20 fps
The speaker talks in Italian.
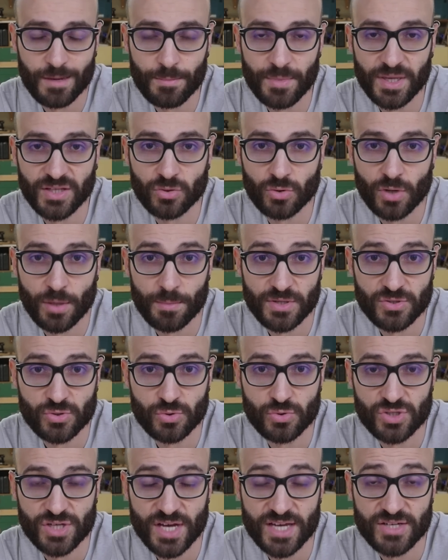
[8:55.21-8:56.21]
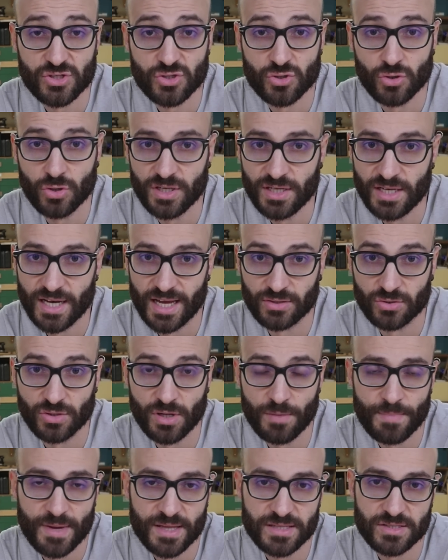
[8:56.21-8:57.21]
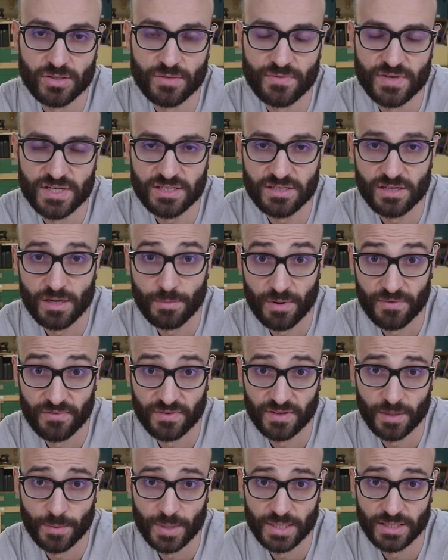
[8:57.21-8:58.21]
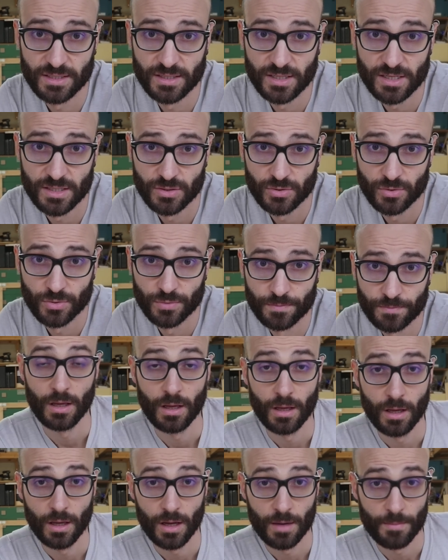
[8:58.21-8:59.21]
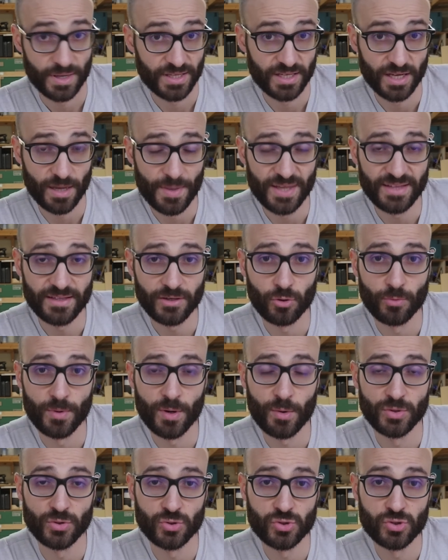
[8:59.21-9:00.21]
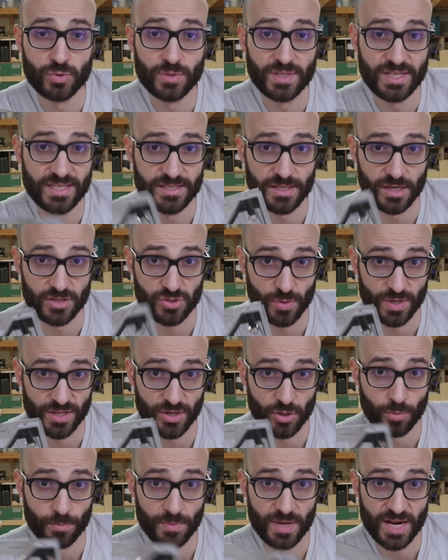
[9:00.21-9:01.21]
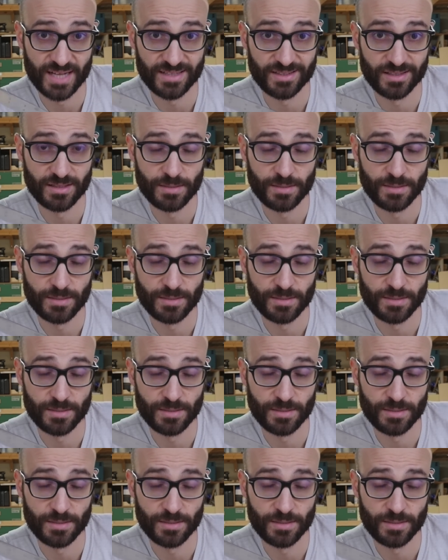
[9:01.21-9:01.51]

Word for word: il metodo abbia successo il lato del pezzo deve essere perfettamente dritto. Praticamente come quando si utilizza una squadra combinata